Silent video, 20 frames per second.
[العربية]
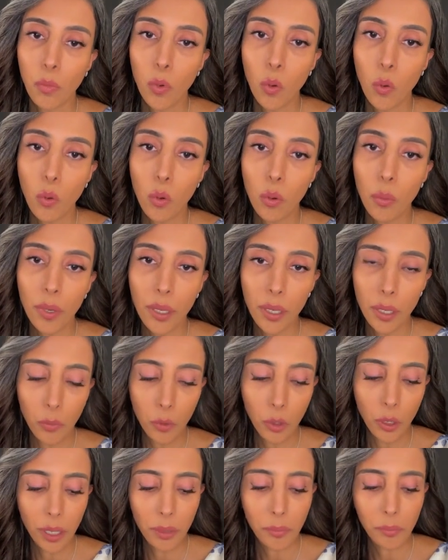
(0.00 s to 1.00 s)
موضوع مرة
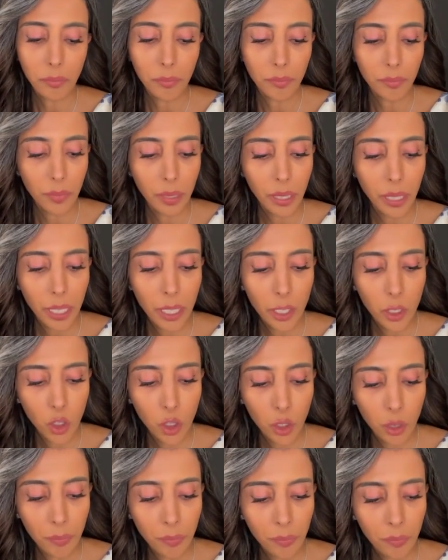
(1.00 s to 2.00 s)
مهم
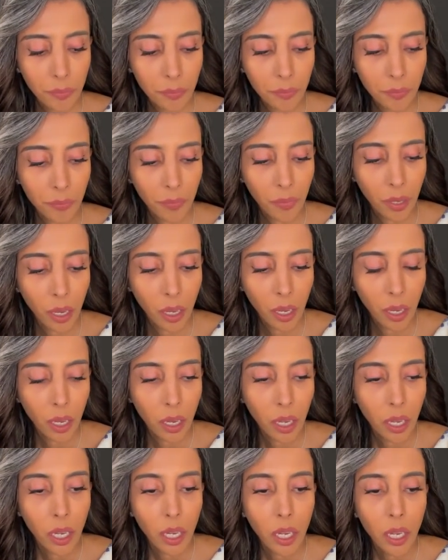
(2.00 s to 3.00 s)
ليش؟
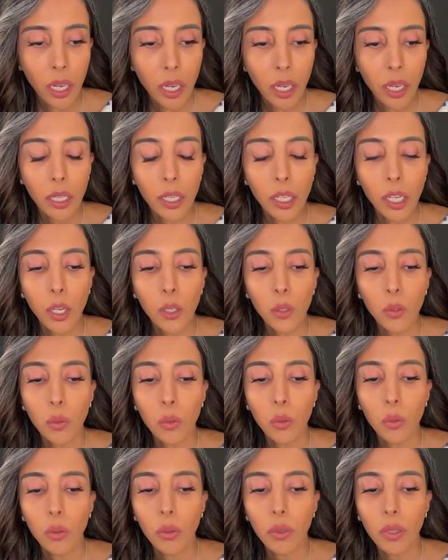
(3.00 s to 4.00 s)

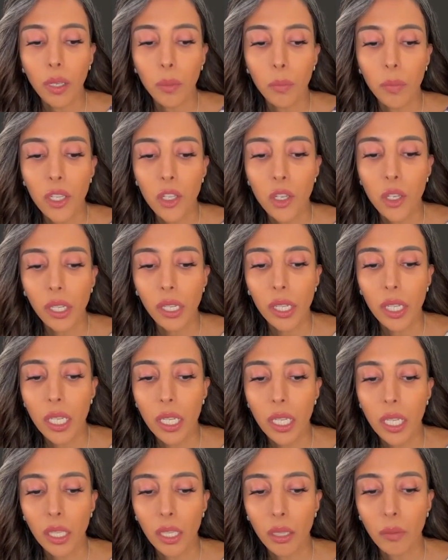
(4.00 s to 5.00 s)
لأنه لما تجيك
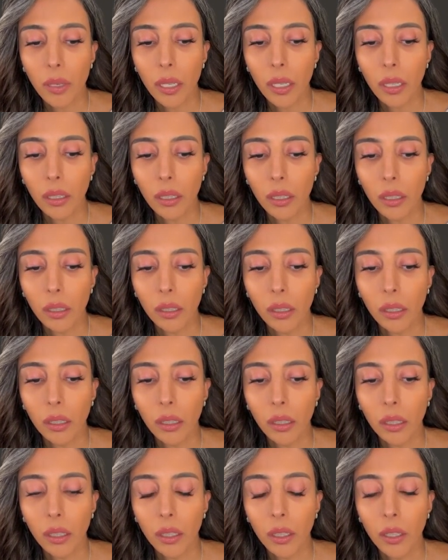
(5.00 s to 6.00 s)
الصدمة
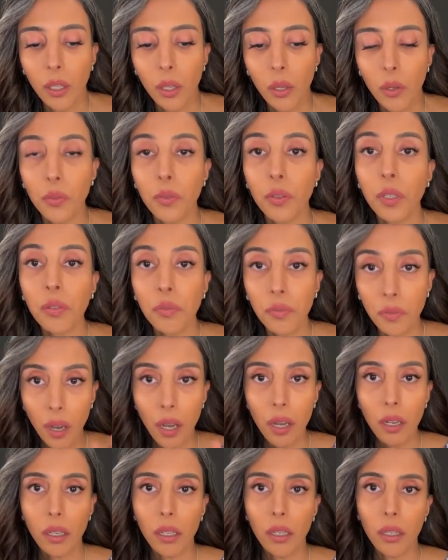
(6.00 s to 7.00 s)
في
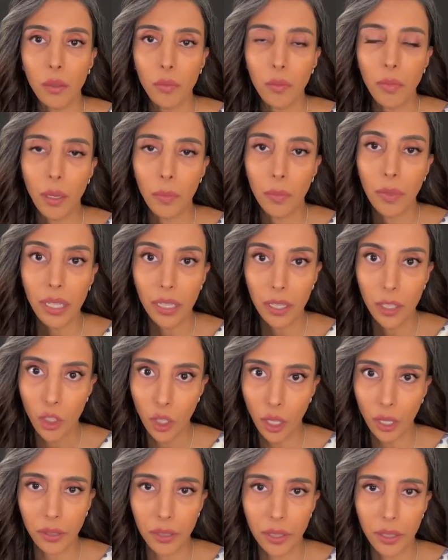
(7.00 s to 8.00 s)
فرق ما بين
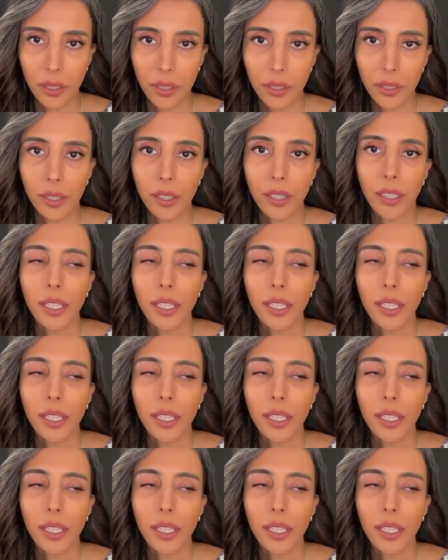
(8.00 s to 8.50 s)
شخص